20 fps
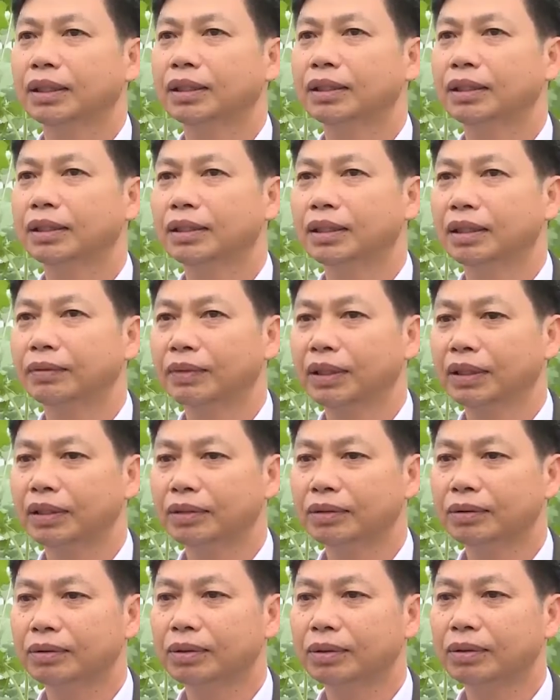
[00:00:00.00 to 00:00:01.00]
Đến thời điểm này
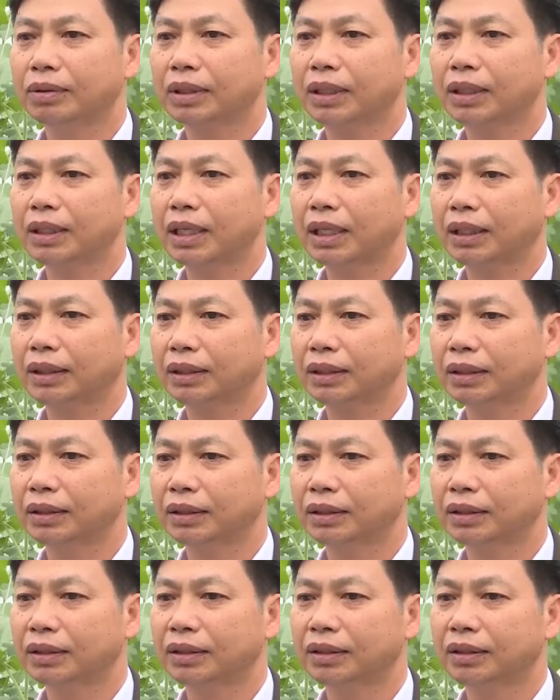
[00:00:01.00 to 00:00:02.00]
để chúng tôi cũng đã đạt
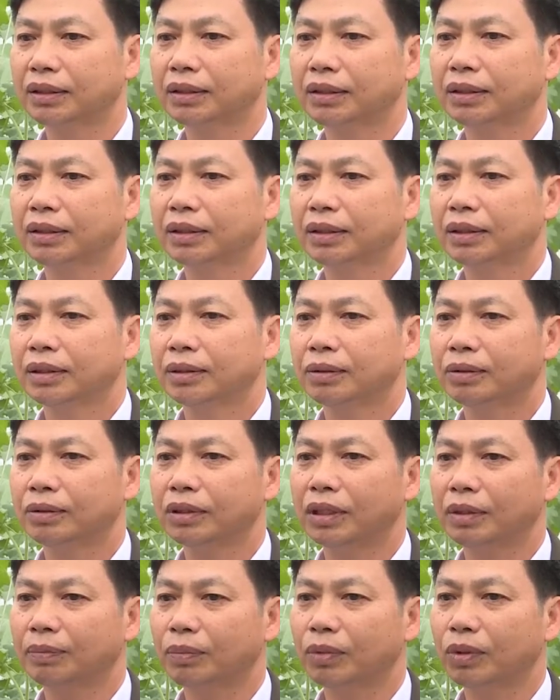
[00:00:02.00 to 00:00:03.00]
là thu
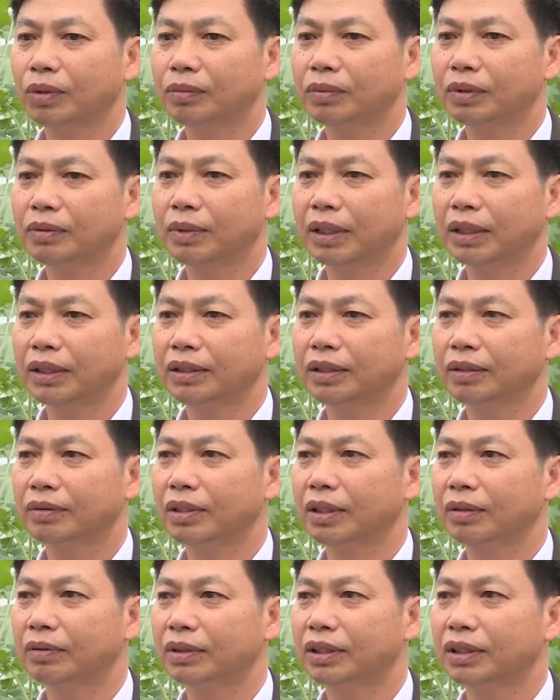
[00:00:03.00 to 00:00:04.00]
nhập 47 triệu
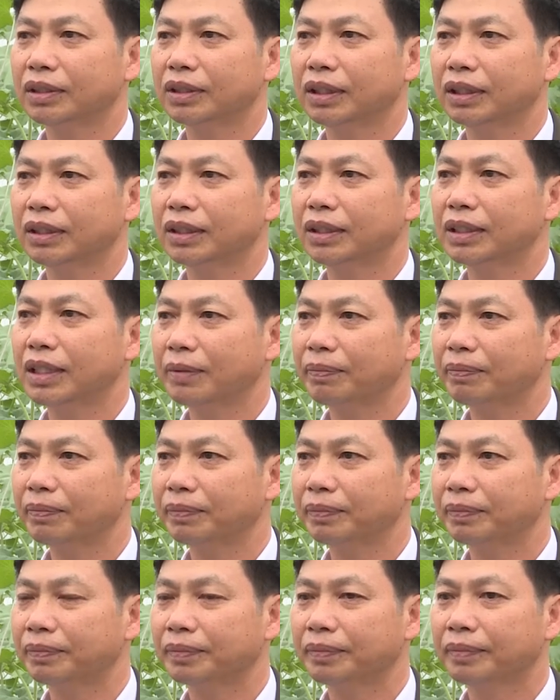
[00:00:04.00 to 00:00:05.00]
đồng trên người trên năm
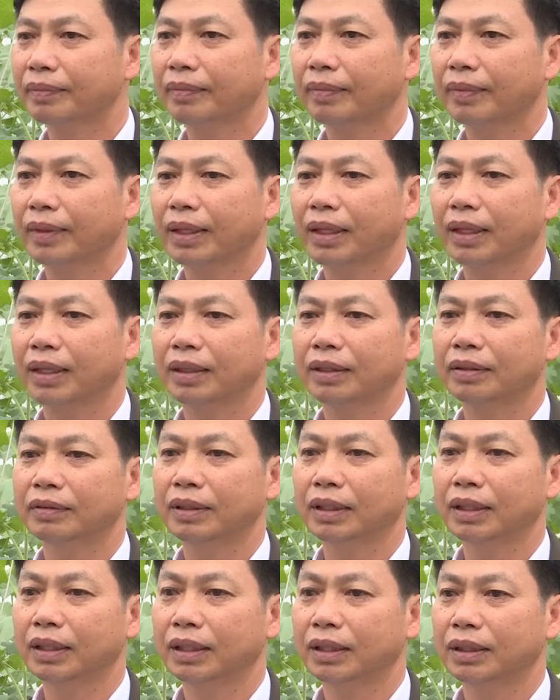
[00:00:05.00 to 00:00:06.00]

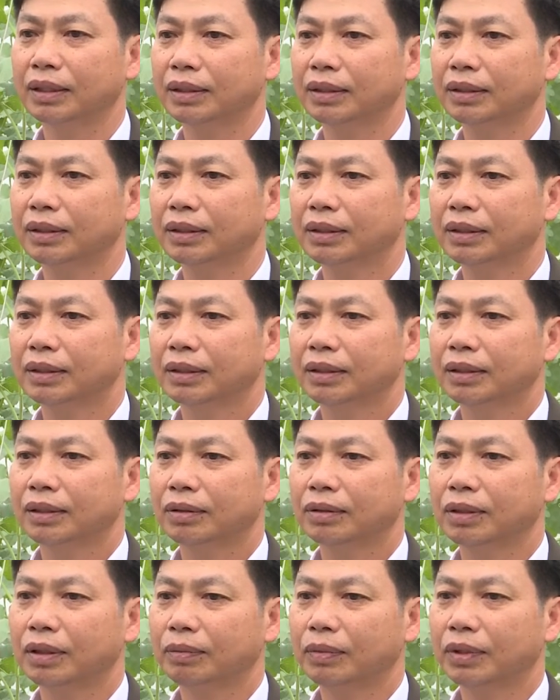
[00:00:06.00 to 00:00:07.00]
và
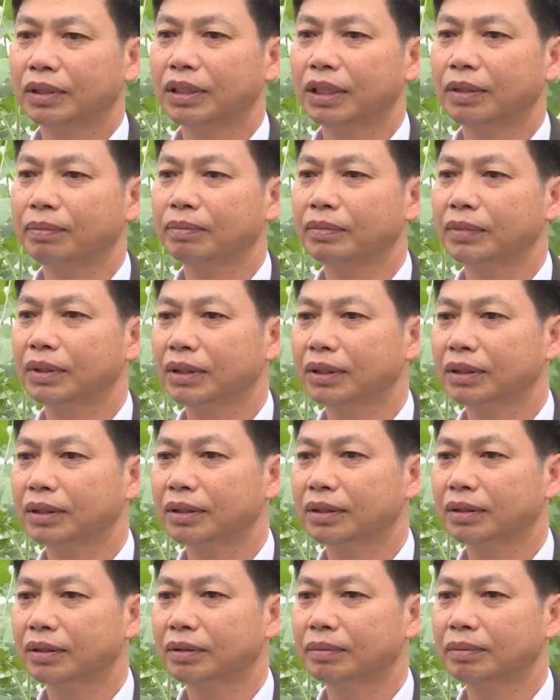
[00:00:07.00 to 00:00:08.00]
khoảng
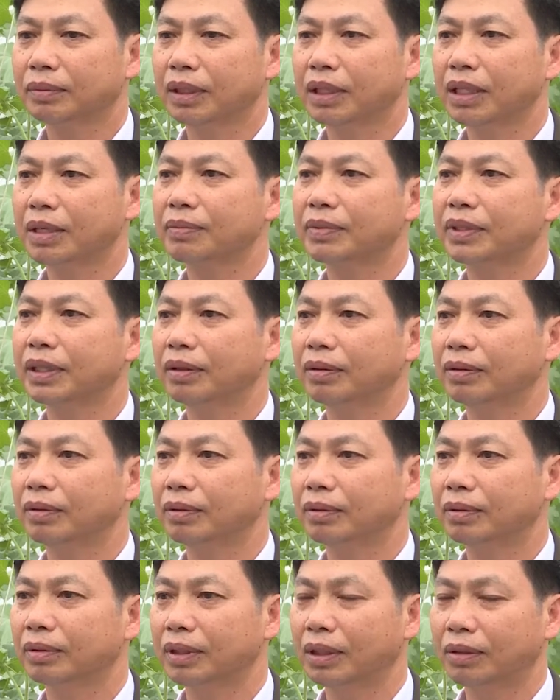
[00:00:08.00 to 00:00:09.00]
115 triệu
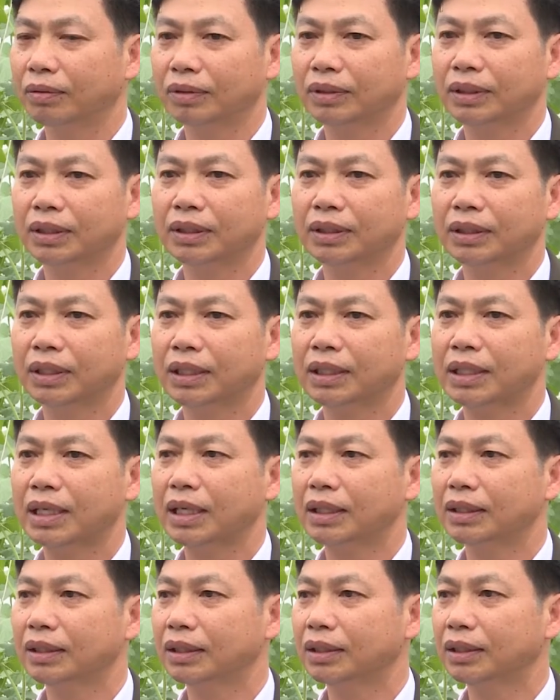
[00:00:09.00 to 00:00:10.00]
đồng trên
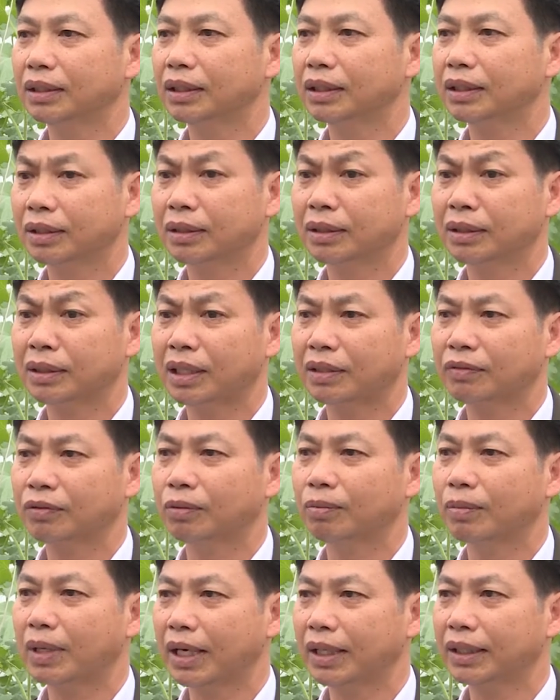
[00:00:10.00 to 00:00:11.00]
hecta diện tích đất canh tác
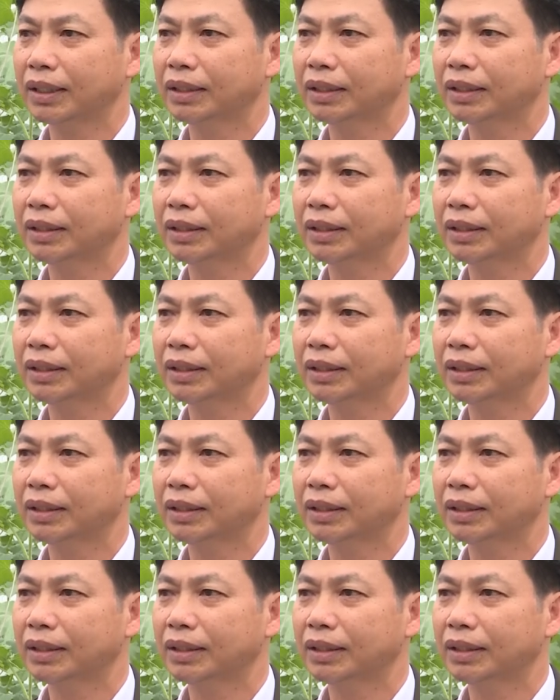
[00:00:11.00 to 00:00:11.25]
vùng bãi.